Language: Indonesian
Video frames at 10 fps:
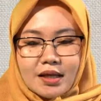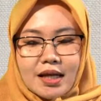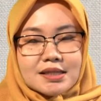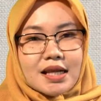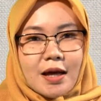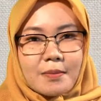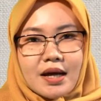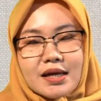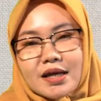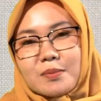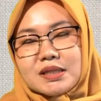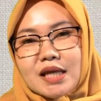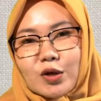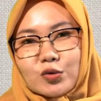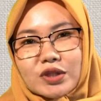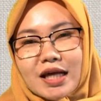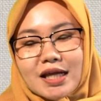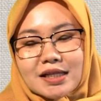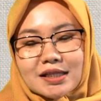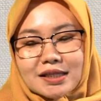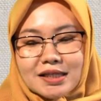Nah, selama yang bersangkutan